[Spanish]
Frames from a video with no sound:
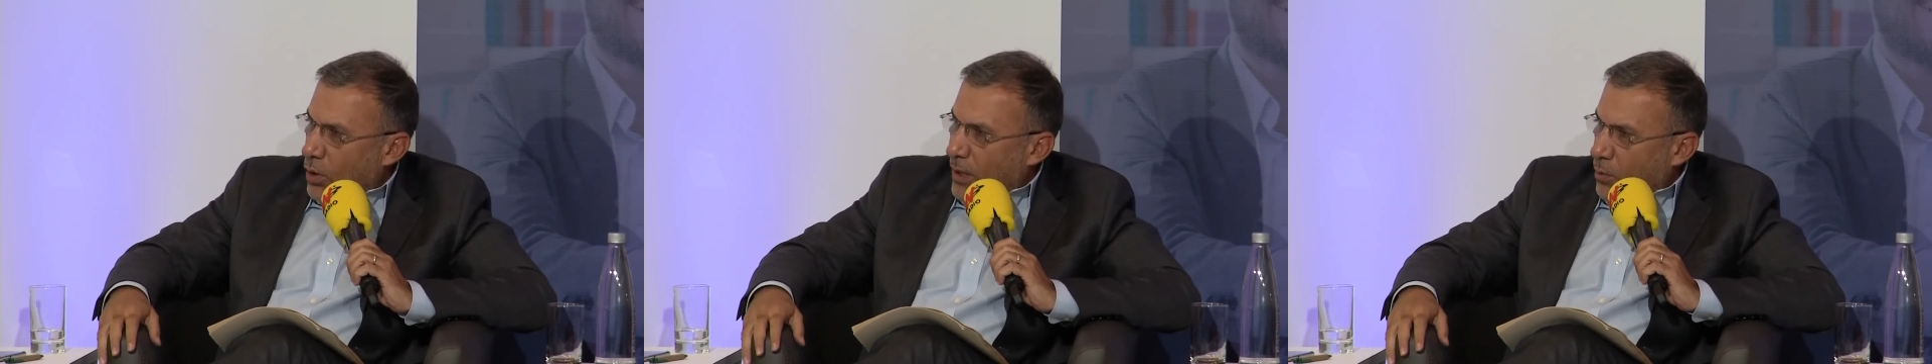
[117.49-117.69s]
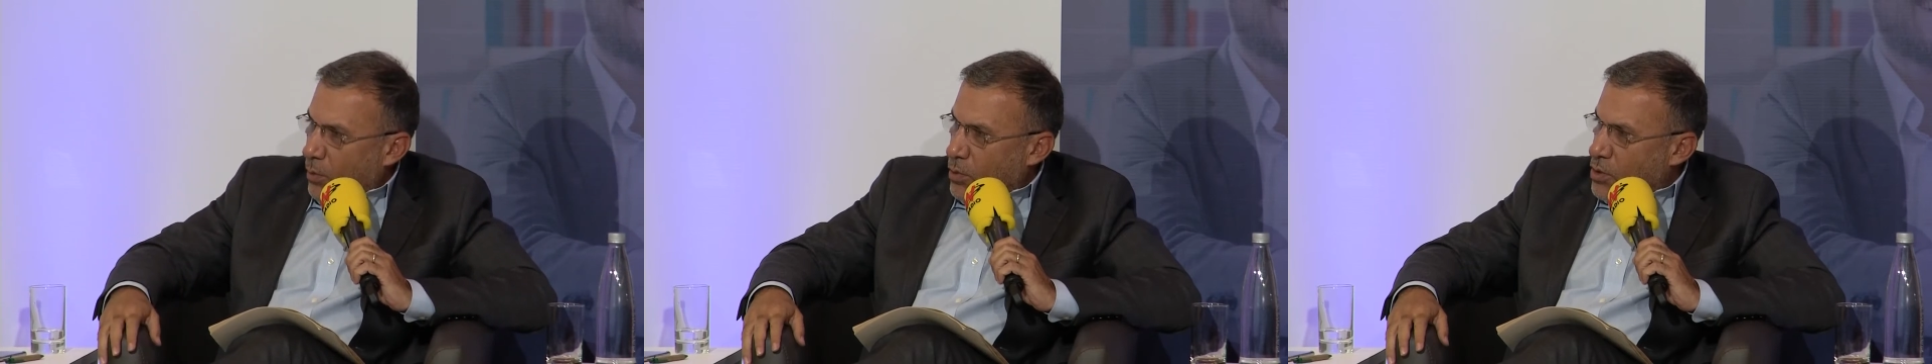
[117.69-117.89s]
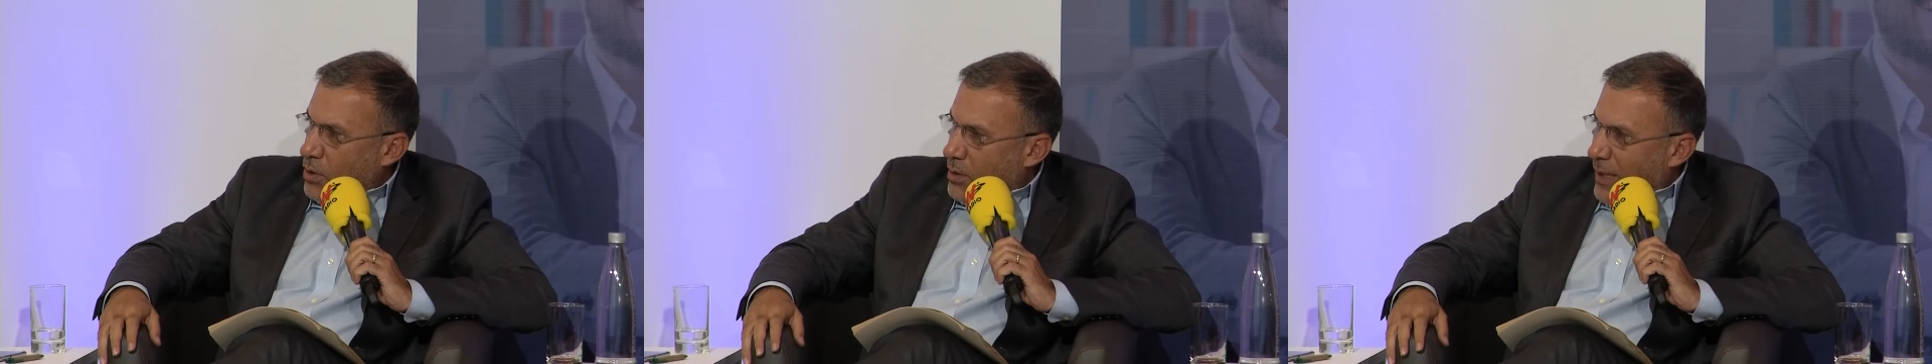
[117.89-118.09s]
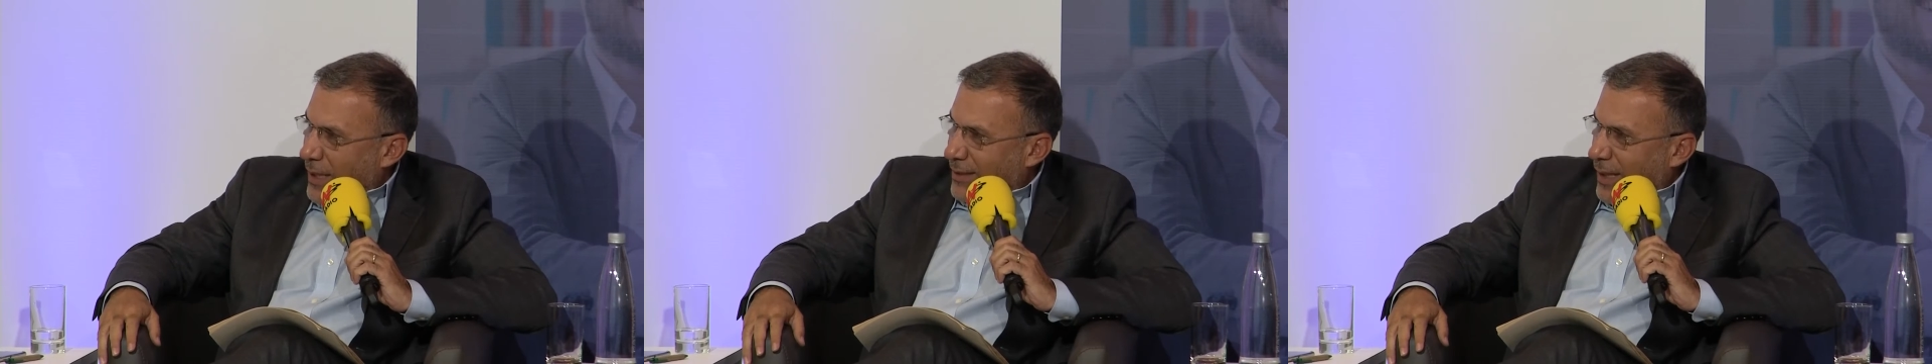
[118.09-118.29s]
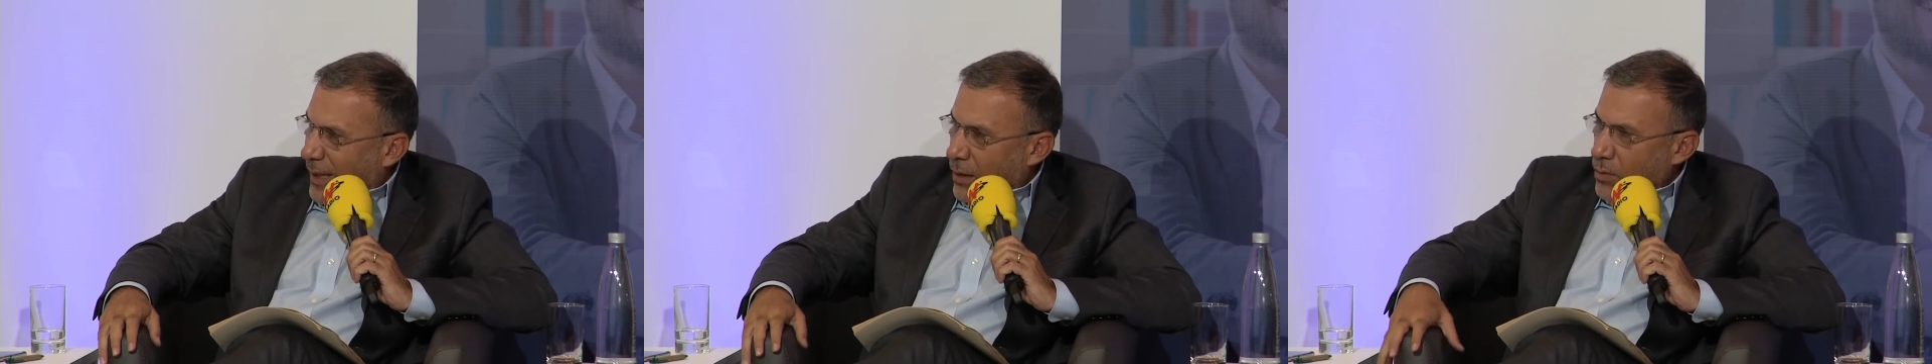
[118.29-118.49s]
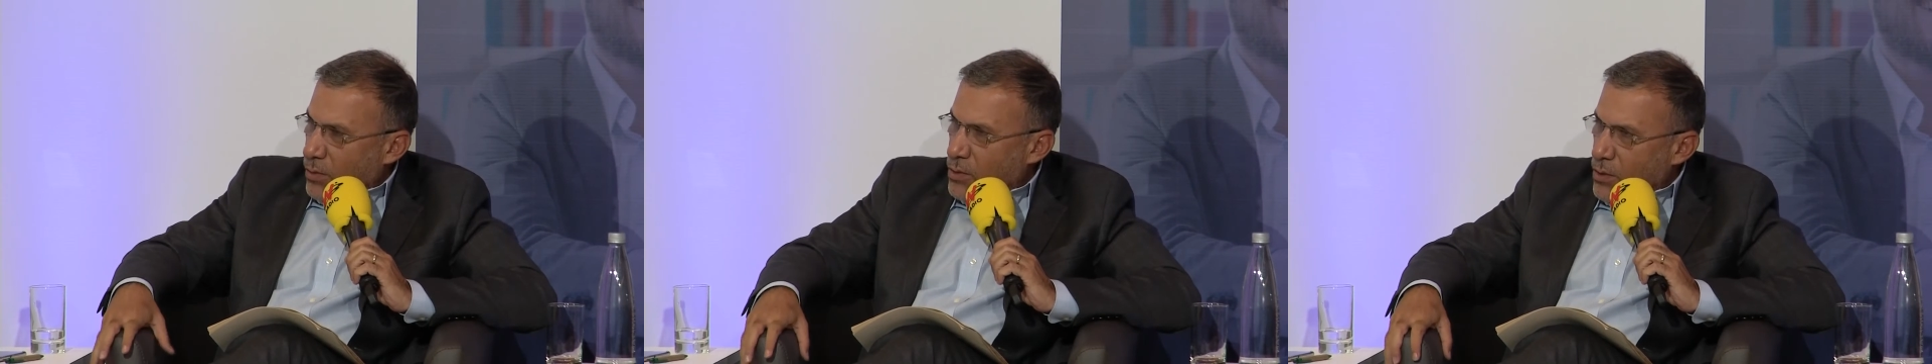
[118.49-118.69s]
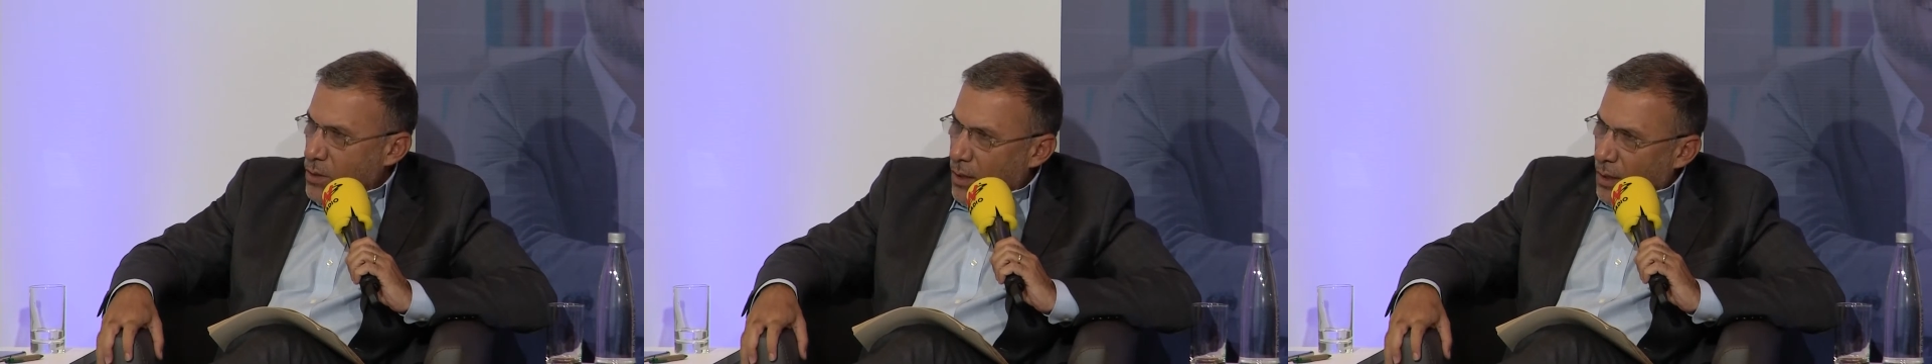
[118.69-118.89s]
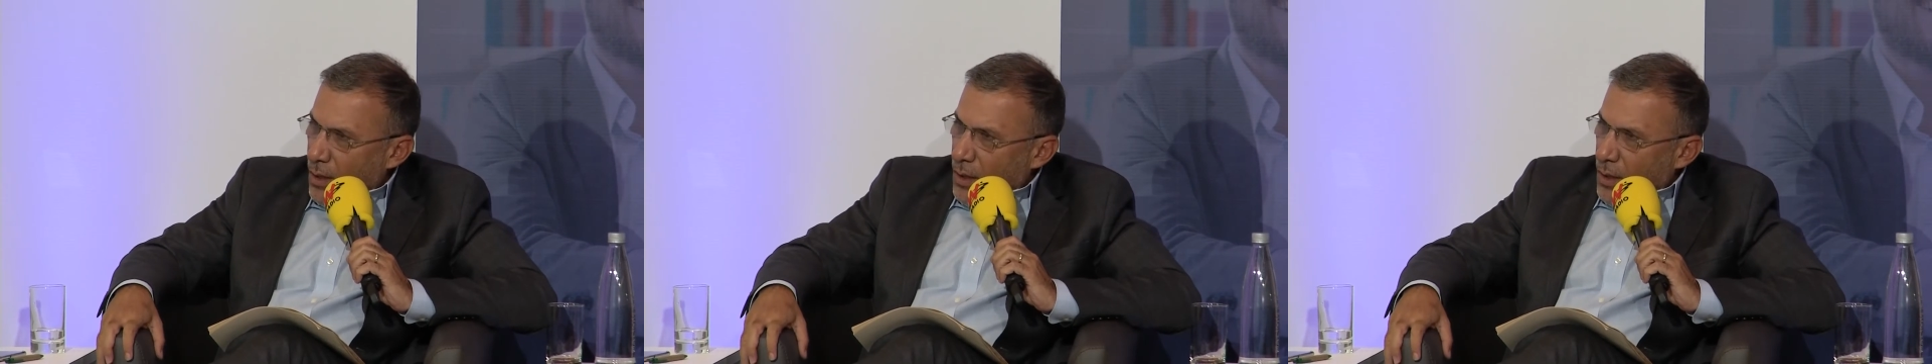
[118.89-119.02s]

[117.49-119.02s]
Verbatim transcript: libros y tratados